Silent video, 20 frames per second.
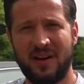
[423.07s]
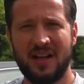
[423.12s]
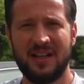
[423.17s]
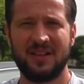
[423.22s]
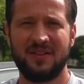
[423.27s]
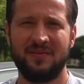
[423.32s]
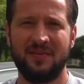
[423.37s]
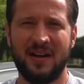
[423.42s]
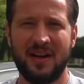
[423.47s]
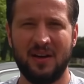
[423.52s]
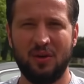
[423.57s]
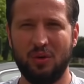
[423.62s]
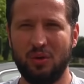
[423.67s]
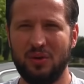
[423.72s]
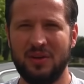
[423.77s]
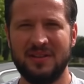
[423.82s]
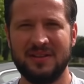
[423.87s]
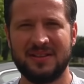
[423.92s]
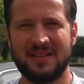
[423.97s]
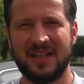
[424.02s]
Valt var,
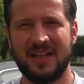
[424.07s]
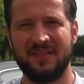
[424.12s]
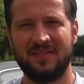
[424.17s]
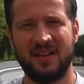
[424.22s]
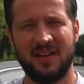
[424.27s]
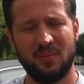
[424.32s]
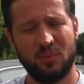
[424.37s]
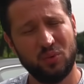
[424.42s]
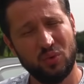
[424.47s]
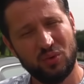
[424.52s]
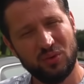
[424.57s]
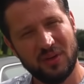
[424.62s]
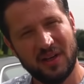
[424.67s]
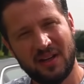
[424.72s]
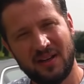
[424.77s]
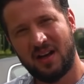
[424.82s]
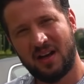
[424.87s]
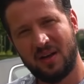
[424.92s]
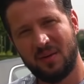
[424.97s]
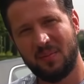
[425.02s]
Lorinser var.
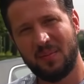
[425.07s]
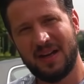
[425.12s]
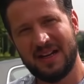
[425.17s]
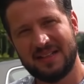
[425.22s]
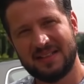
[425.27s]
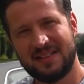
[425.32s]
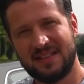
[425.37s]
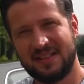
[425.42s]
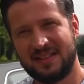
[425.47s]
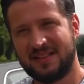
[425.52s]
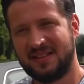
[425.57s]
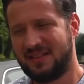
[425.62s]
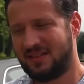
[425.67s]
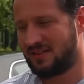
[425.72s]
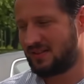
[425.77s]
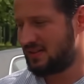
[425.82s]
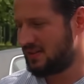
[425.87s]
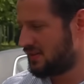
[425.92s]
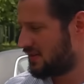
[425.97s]
Bunlar Mercedes'in